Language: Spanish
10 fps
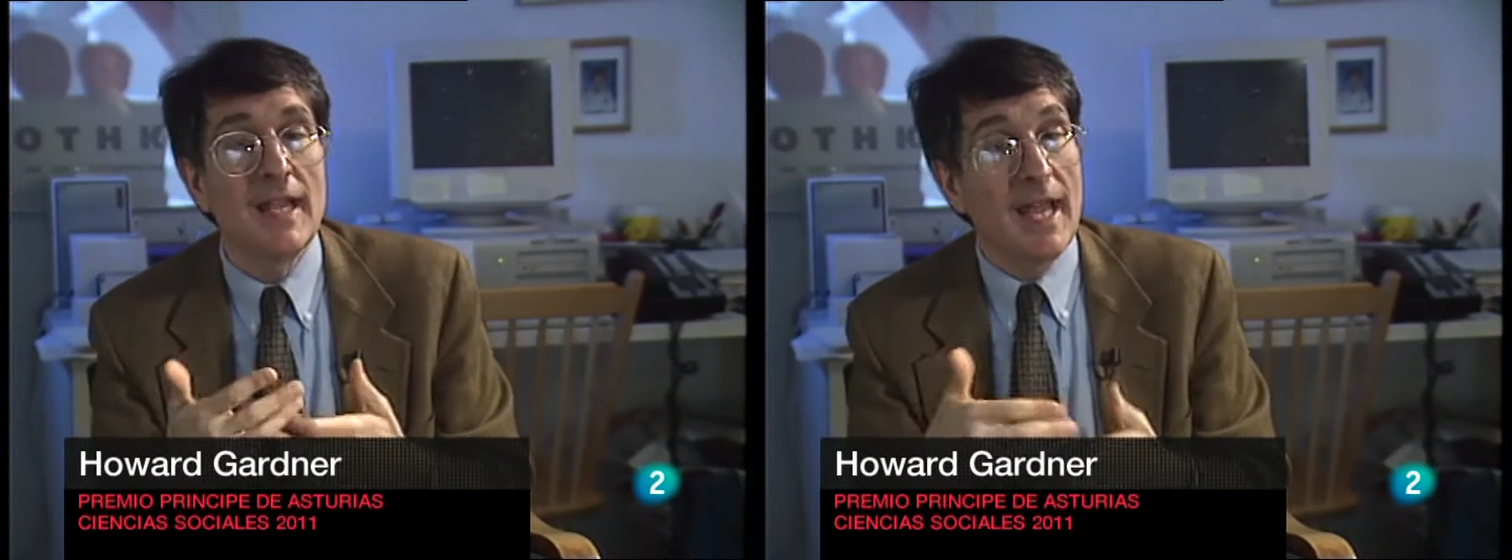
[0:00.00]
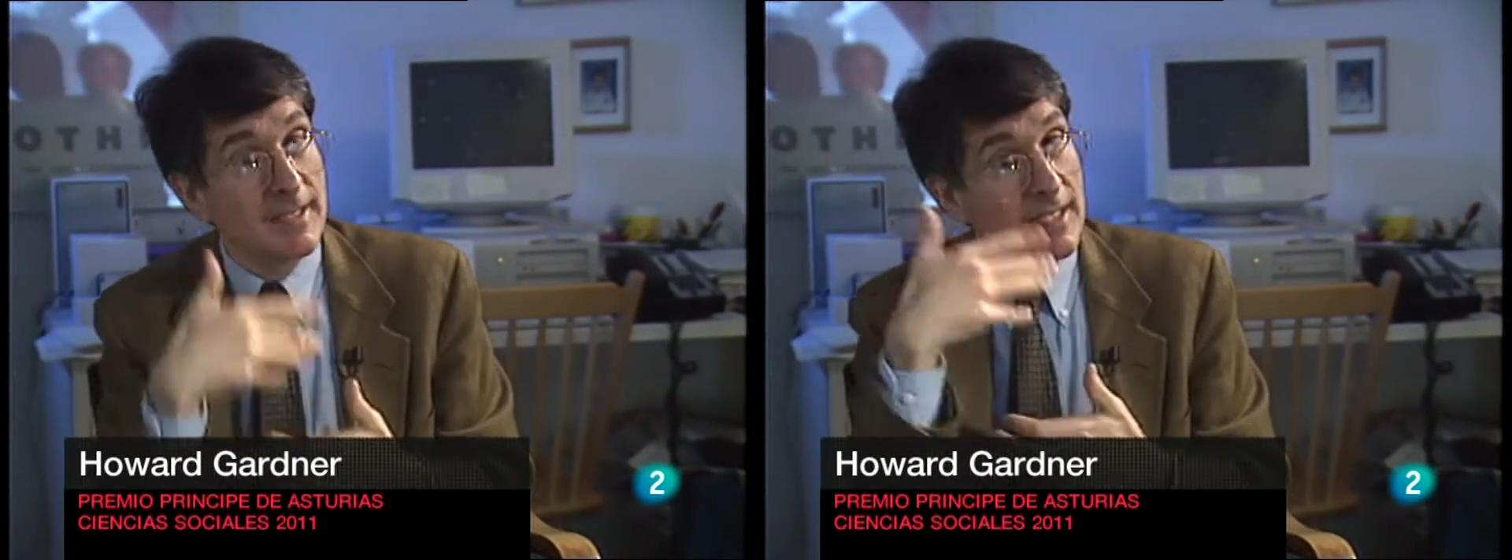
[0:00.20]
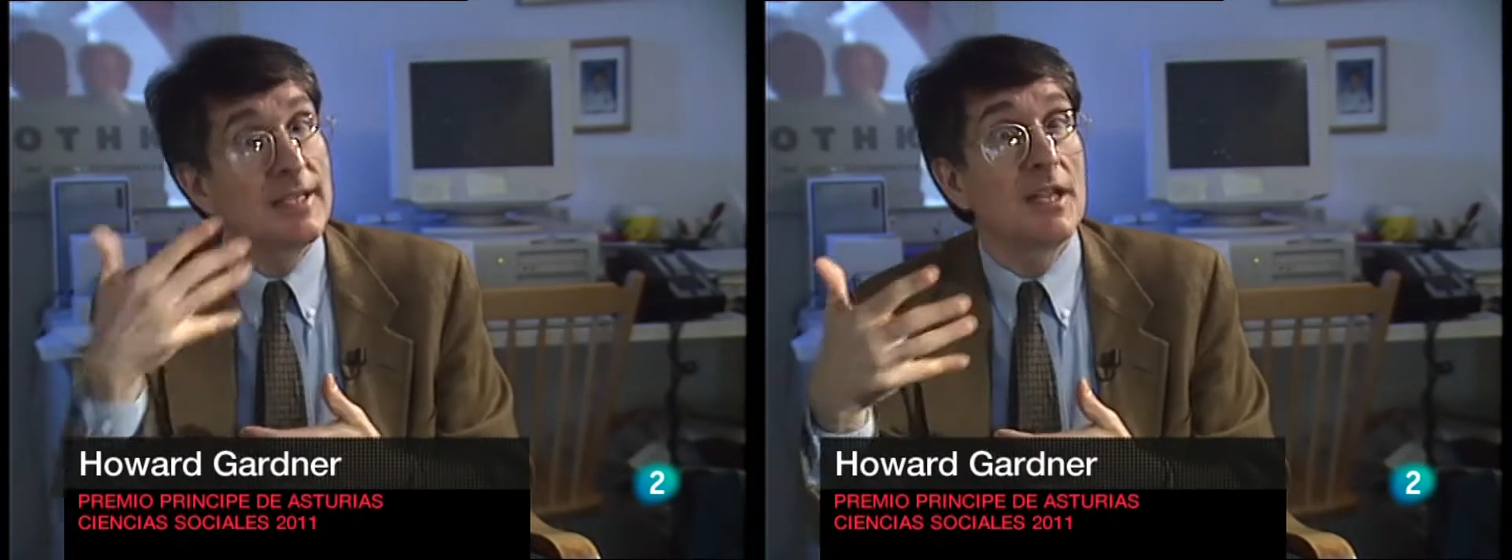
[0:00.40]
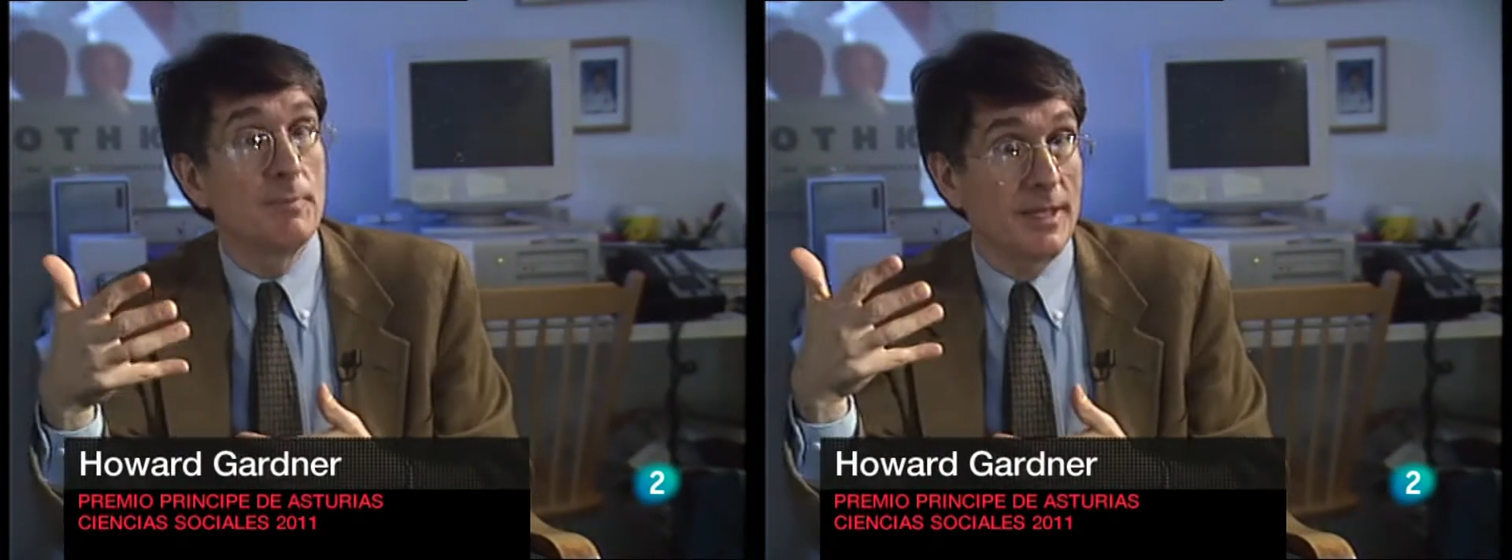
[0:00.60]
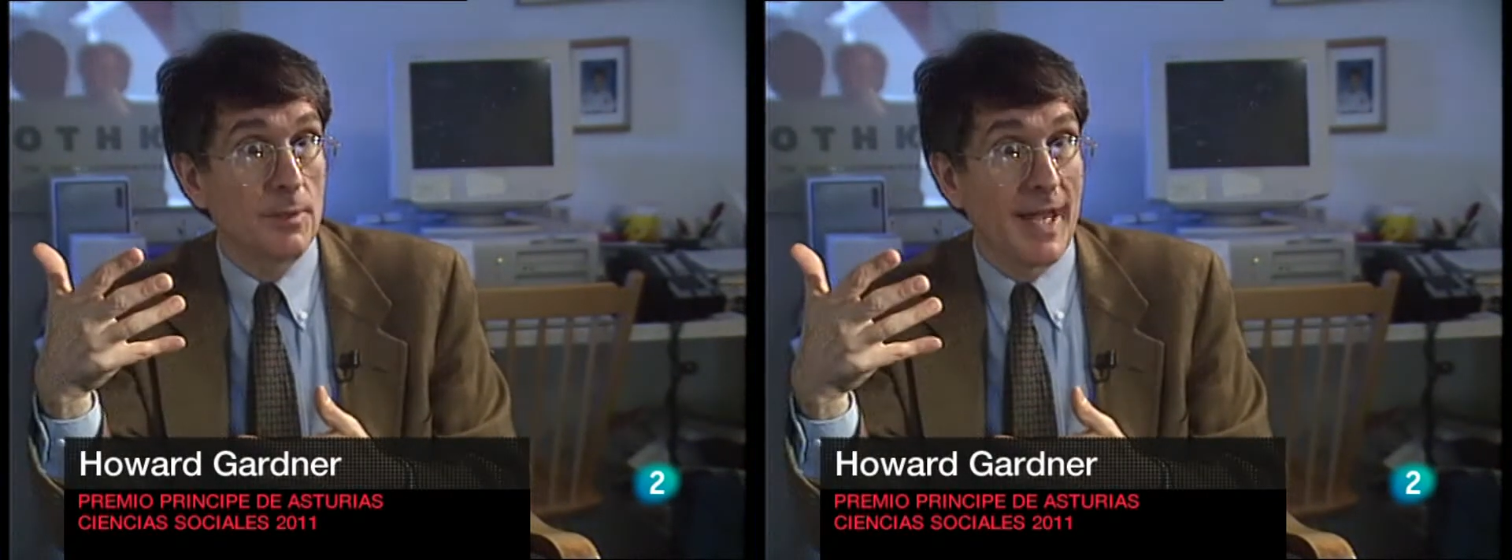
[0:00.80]
Esto es lo
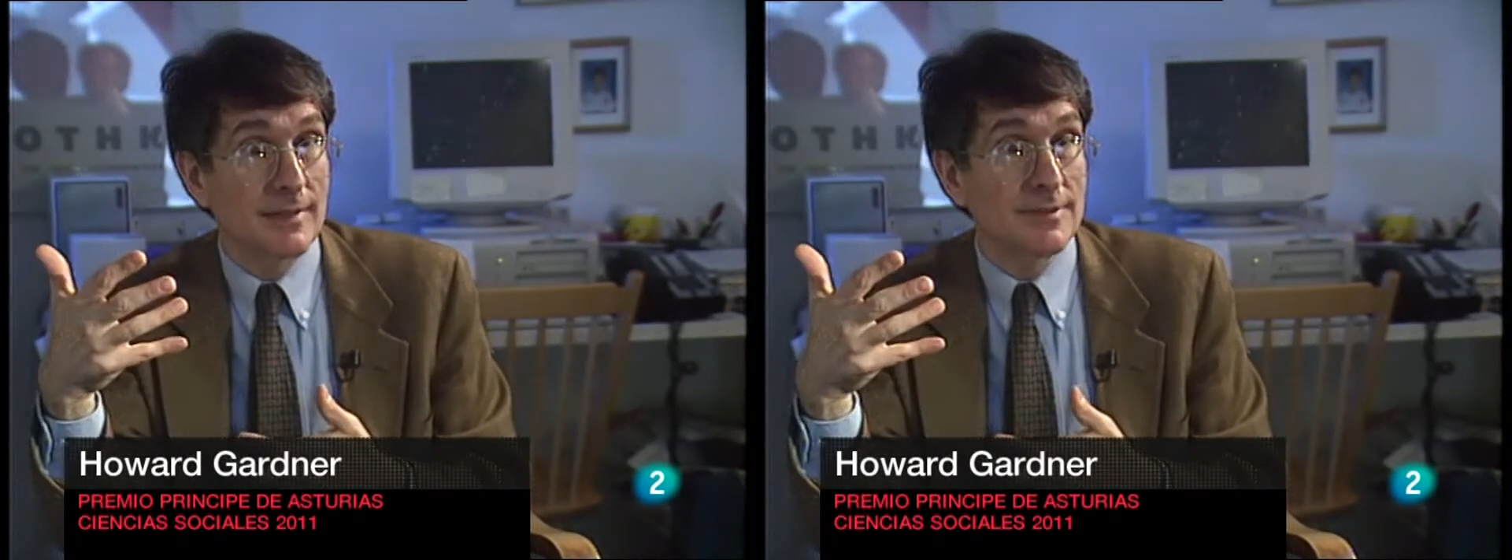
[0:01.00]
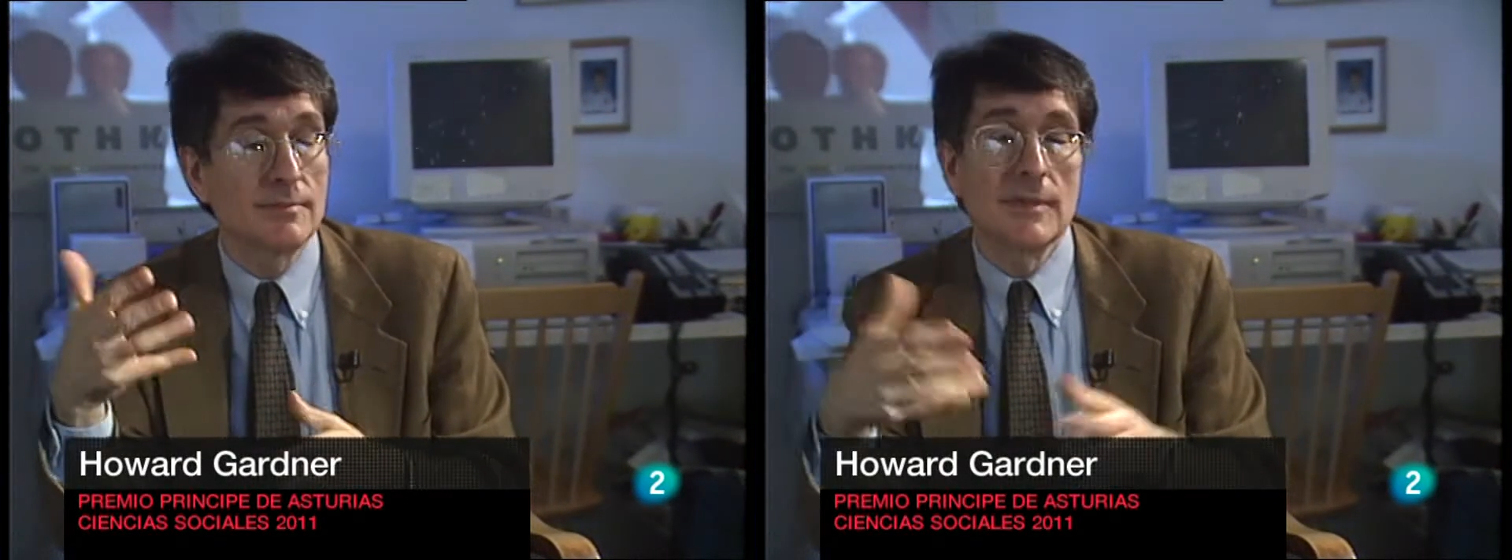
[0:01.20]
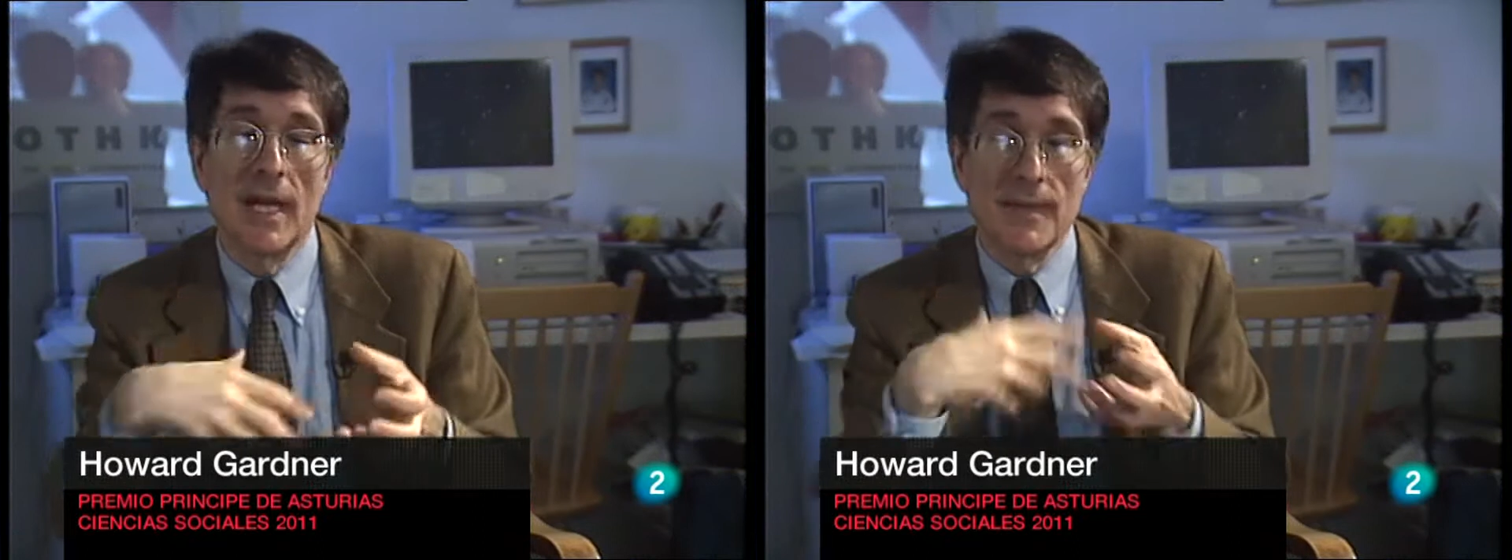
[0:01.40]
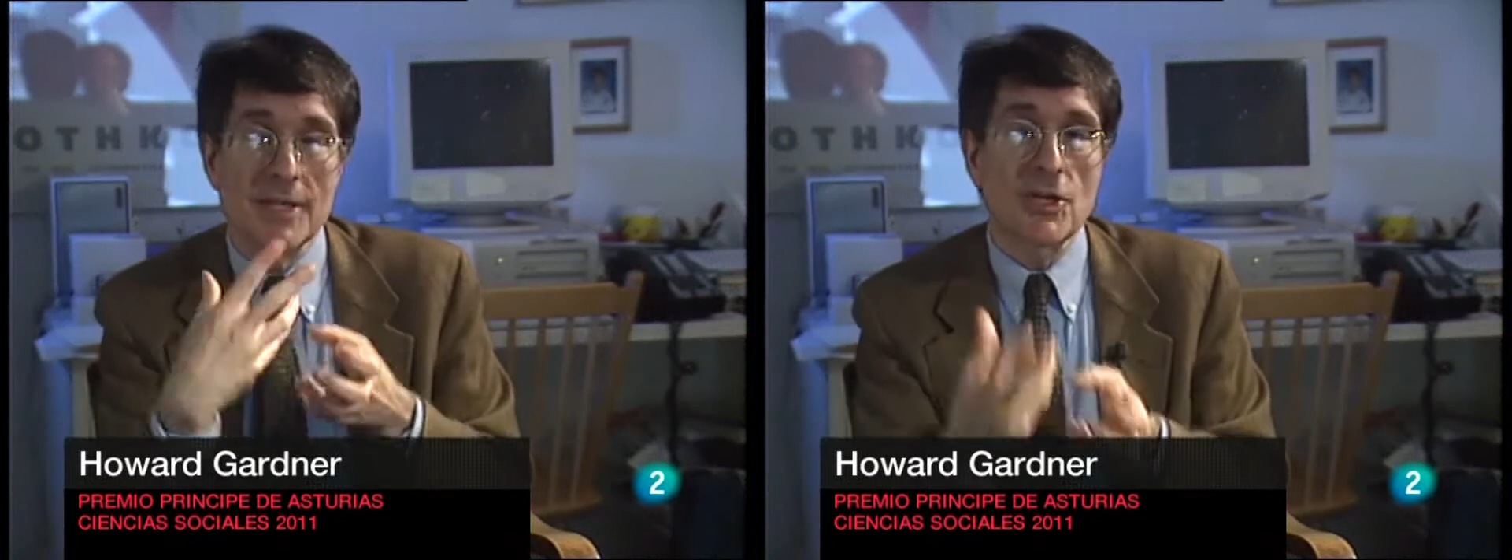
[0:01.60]
que a menudo llamo una